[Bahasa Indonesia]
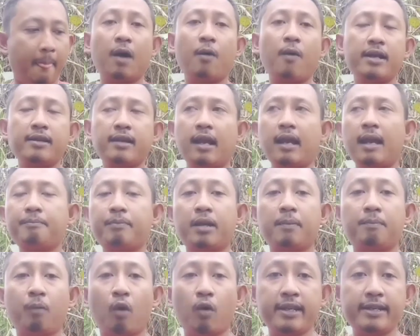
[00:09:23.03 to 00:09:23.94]
Lawan dalam
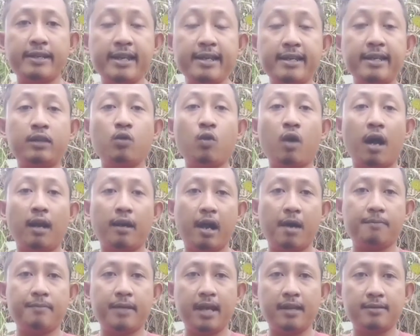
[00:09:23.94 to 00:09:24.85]
berpolitik itu hal
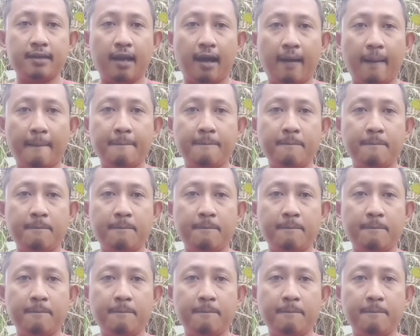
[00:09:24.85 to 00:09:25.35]
yang biasa.